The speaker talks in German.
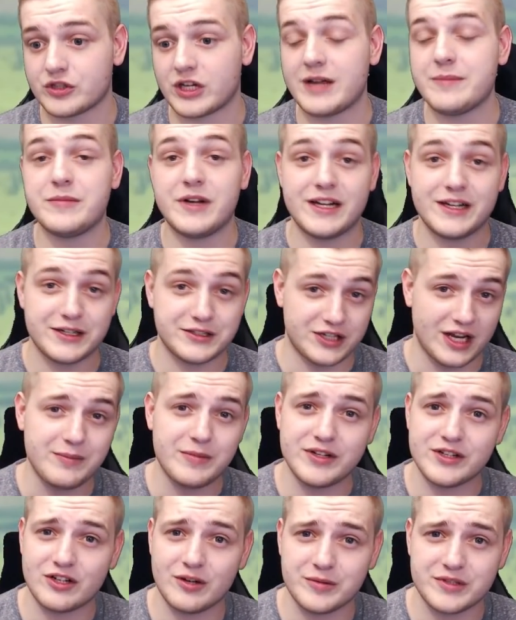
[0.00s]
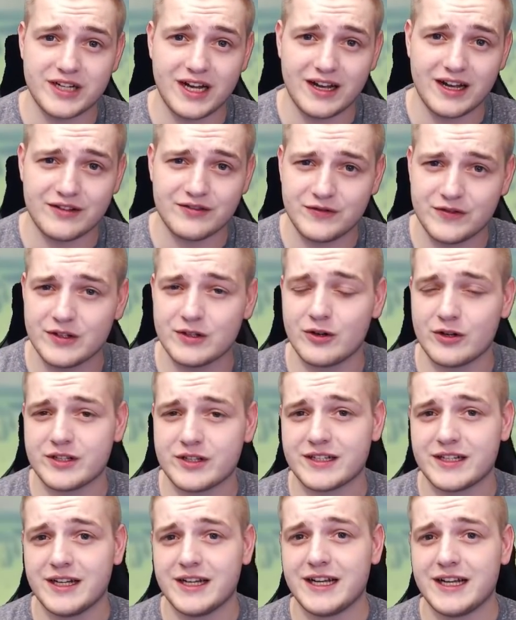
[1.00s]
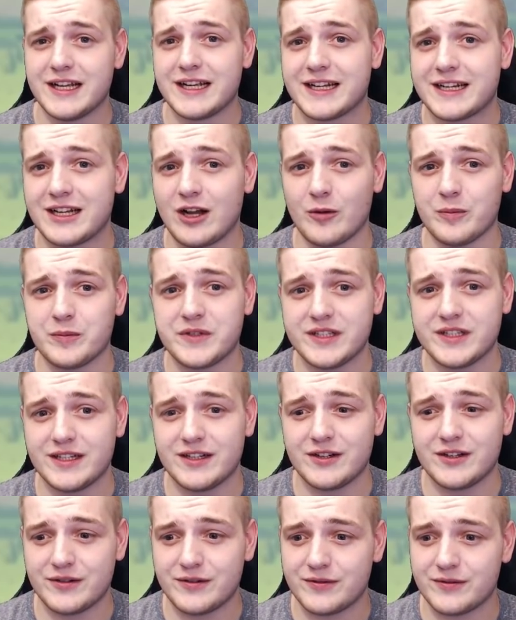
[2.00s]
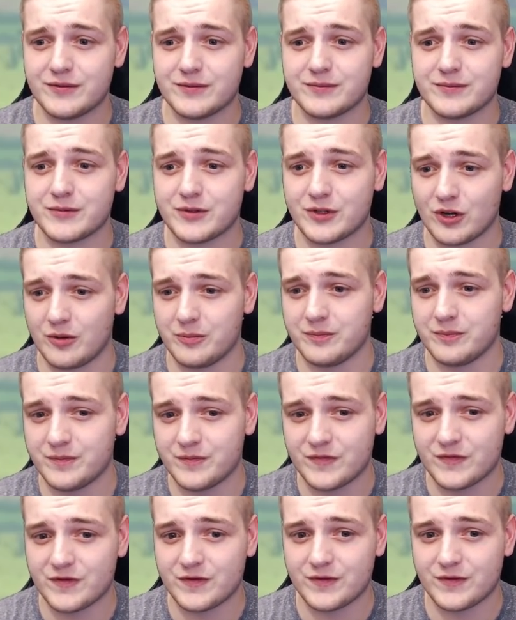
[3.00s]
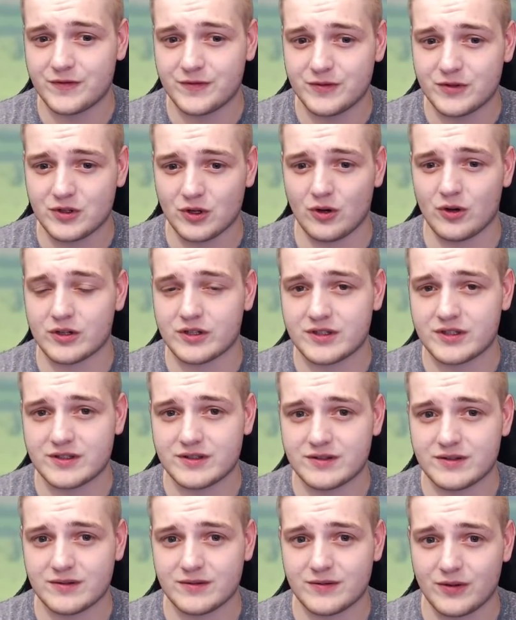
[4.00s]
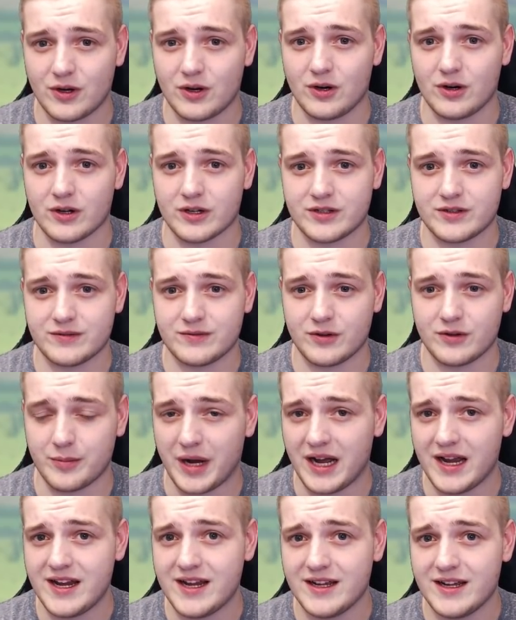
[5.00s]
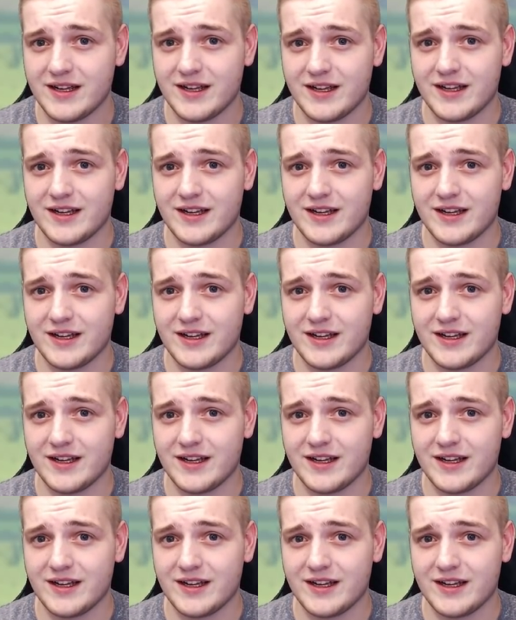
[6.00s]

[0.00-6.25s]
Schreibt mal, schreibt mal in die Kommentare, wie viele Leute glaubt ihr kommen dort vor Ort vorbei.